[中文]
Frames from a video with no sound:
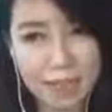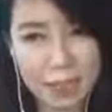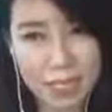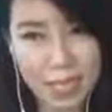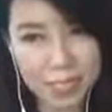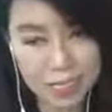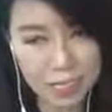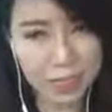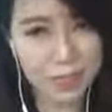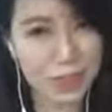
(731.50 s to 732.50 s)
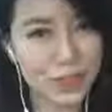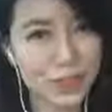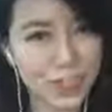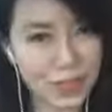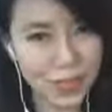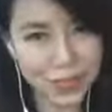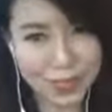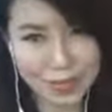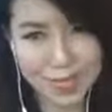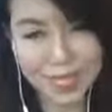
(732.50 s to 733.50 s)
么样的师傅，你就会有
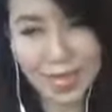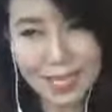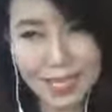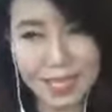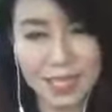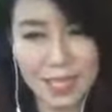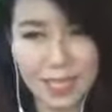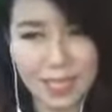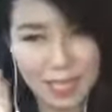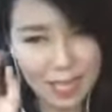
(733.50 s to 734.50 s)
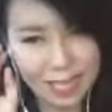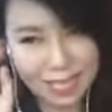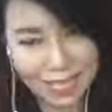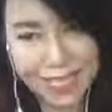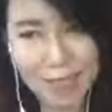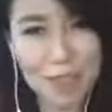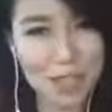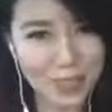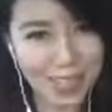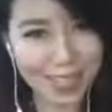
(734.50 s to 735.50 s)
怎么样的啊那个想法
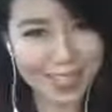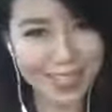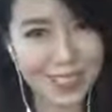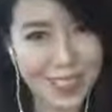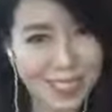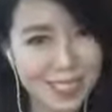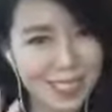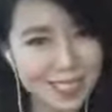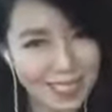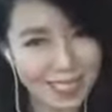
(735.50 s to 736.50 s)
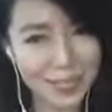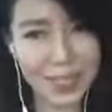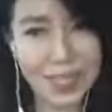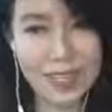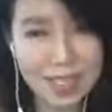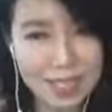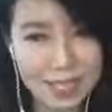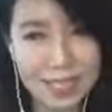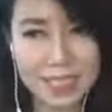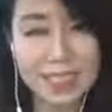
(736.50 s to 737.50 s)
出来，所以这个是很重要。然后再
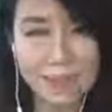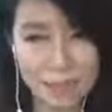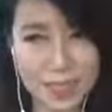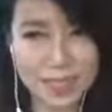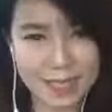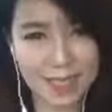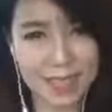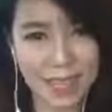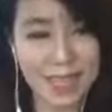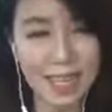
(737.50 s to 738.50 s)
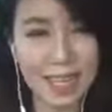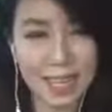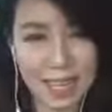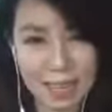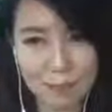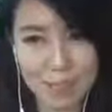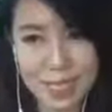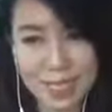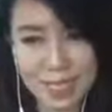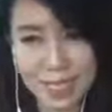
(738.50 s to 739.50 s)
结合自己本身的啊本
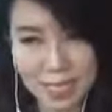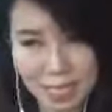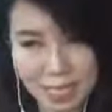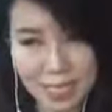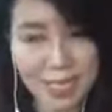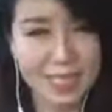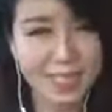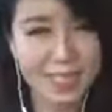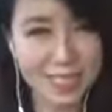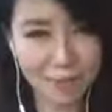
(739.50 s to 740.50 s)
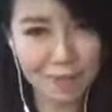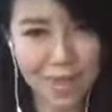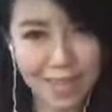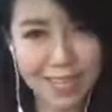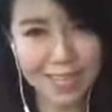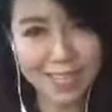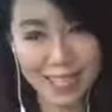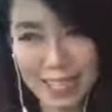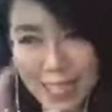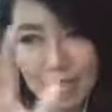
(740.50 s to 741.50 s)
身的那个想法，然
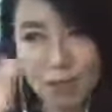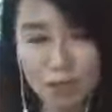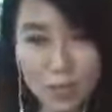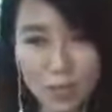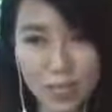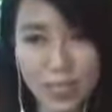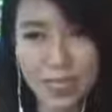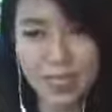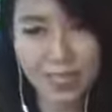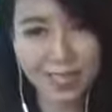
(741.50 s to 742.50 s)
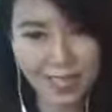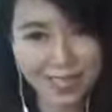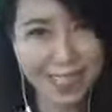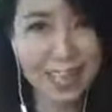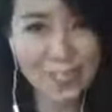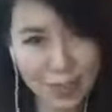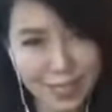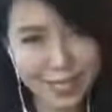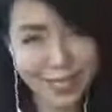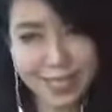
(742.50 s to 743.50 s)
后那一个风水啊自然就会
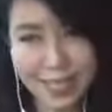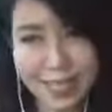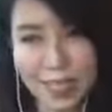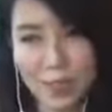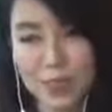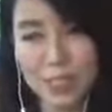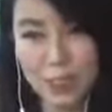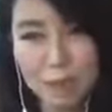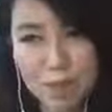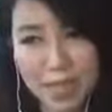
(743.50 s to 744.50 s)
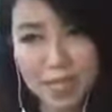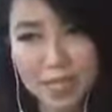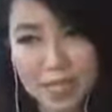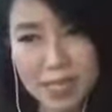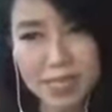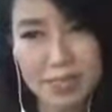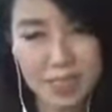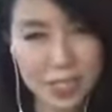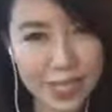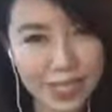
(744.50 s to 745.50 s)
形成哈。所以每一个
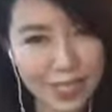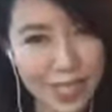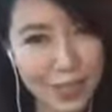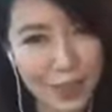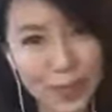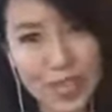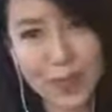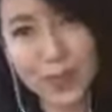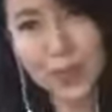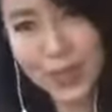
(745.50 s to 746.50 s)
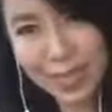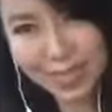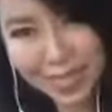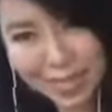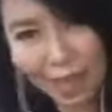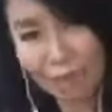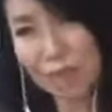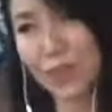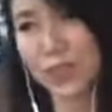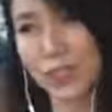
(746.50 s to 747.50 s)
人可能他有他独特的一套
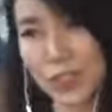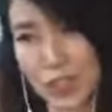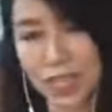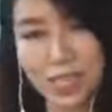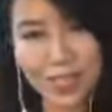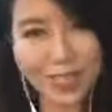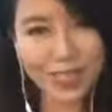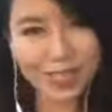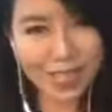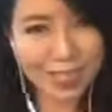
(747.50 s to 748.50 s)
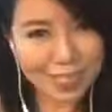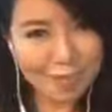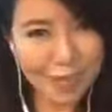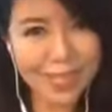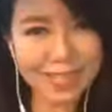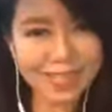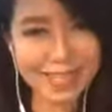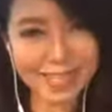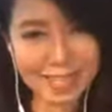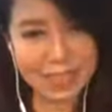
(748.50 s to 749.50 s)
风水学。但基本的那
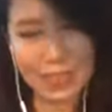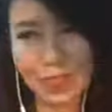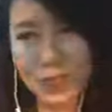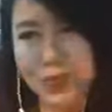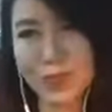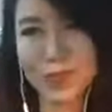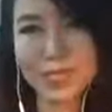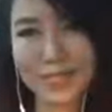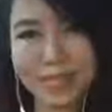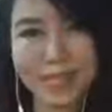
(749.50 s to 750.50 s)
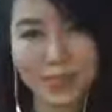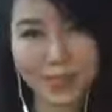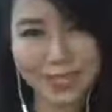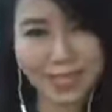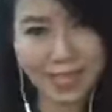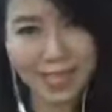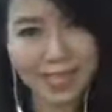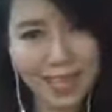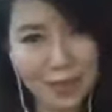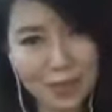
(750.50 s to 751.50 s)
一个学术性的东西，
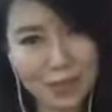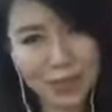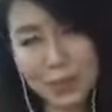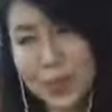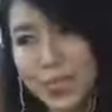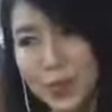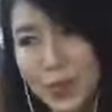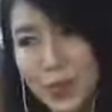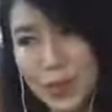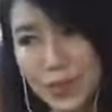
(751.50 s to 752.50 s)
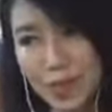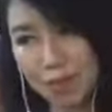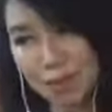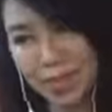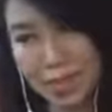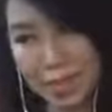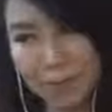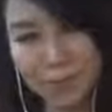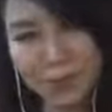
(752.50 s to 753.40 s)
啊，我们就不能够啊，把它，